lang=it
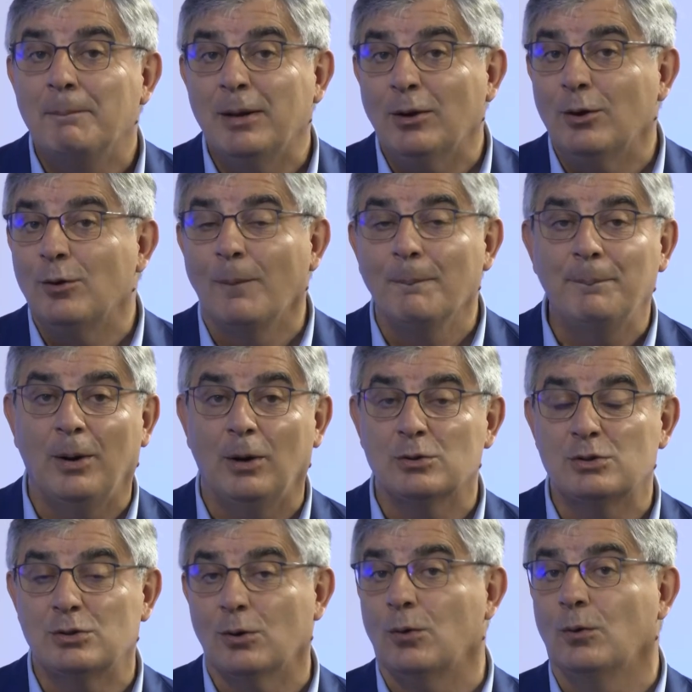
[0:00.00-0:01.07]
Però non
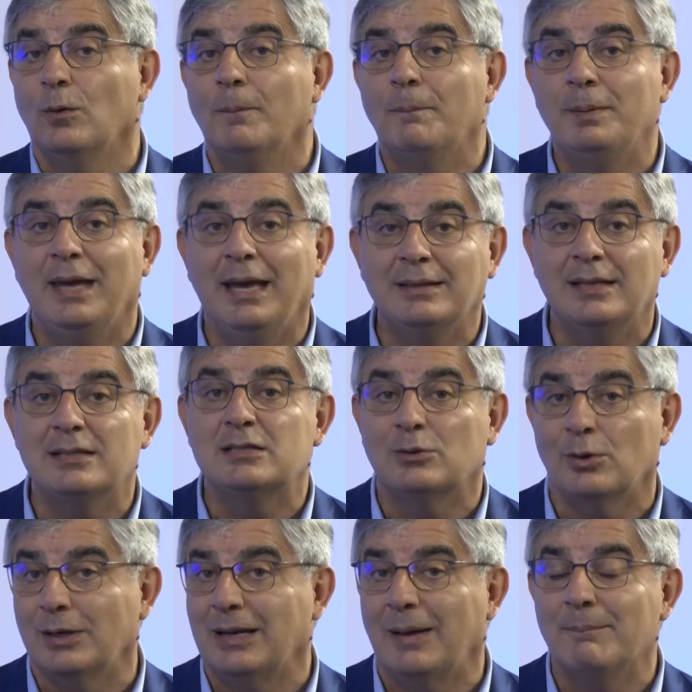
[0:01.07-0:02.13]
posso con un piede
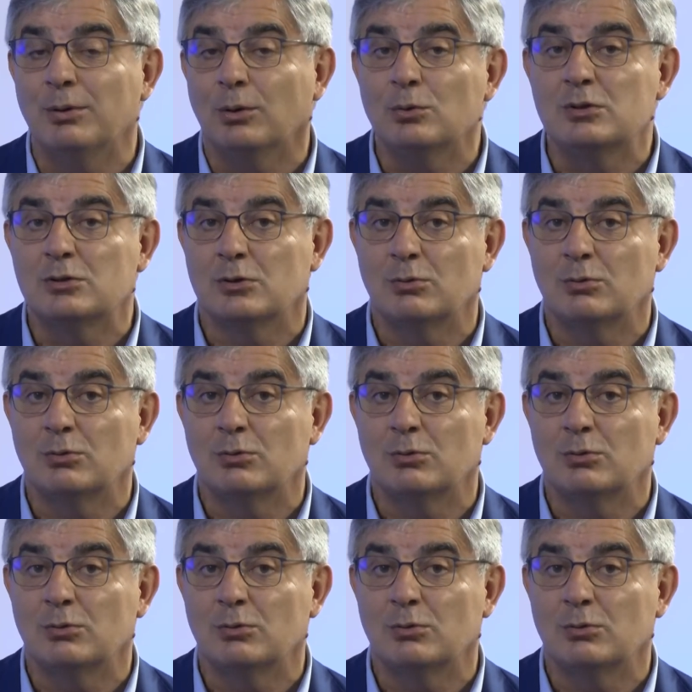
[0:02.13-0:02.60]
sto in Abruzzo